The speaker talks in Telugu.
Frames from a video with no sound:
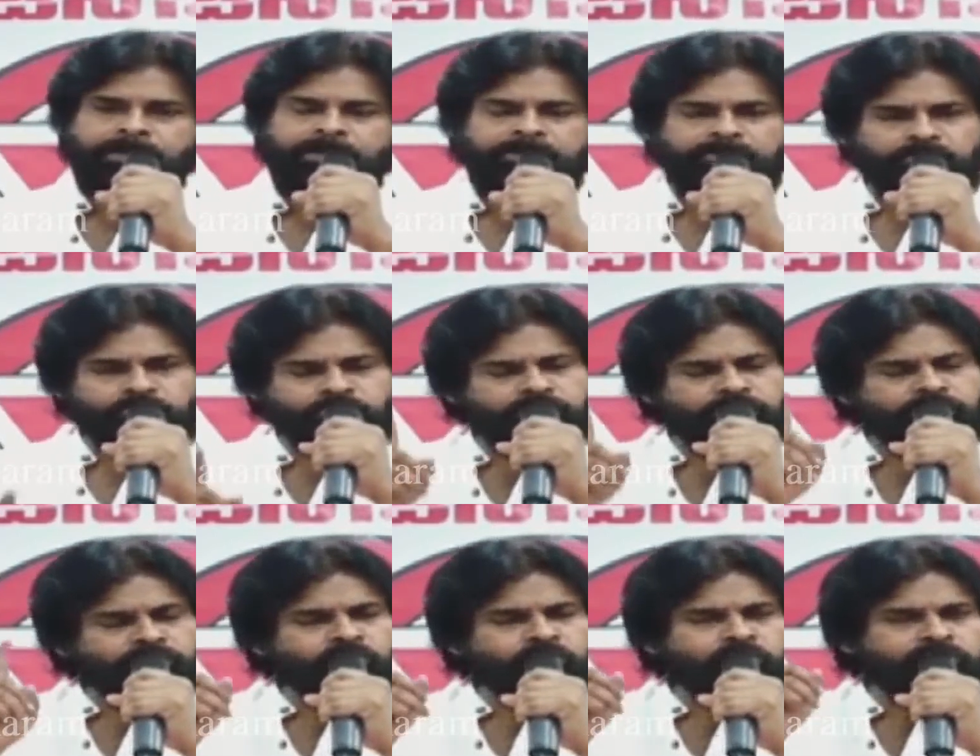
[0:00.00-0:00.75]
ఇది
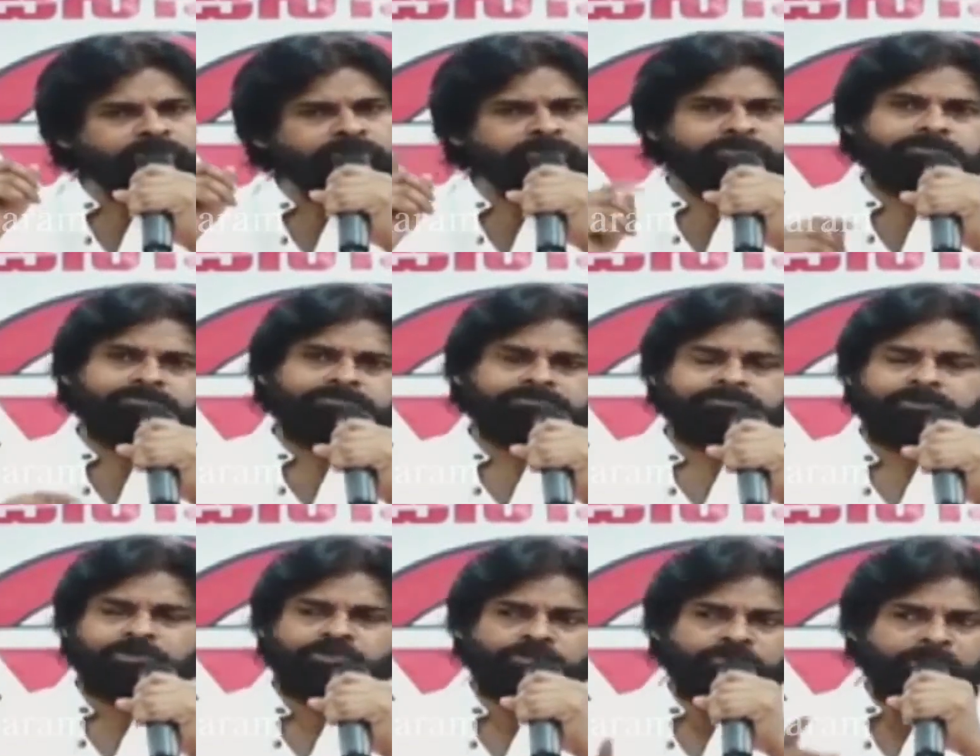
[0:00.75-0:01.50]
సిక్కోలు
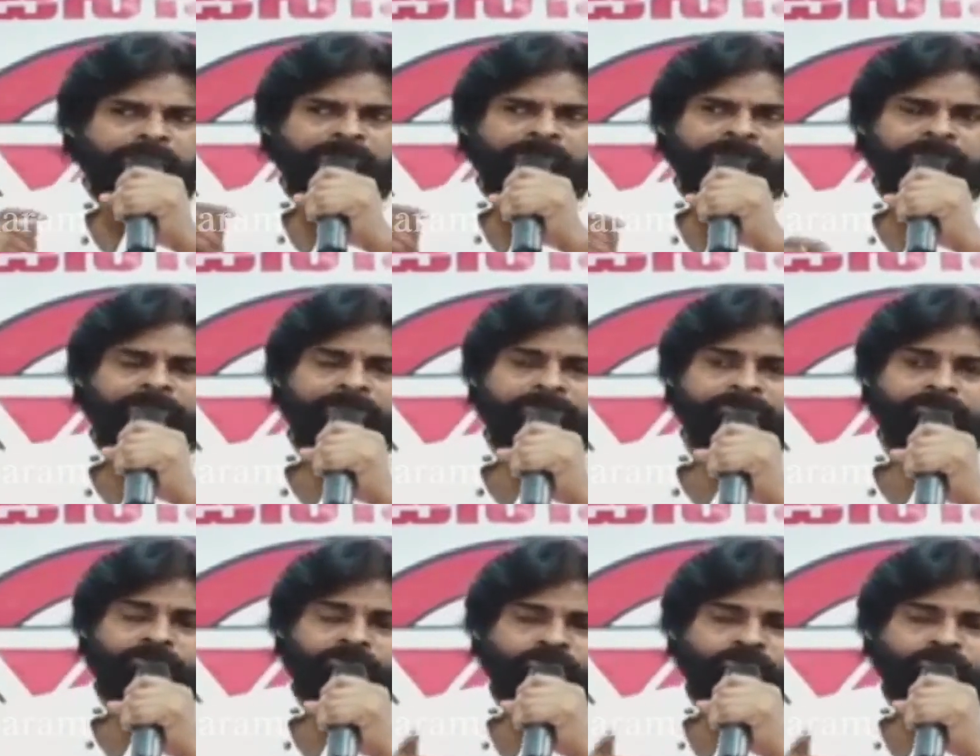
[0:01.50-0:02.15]
మర్చిపోకండి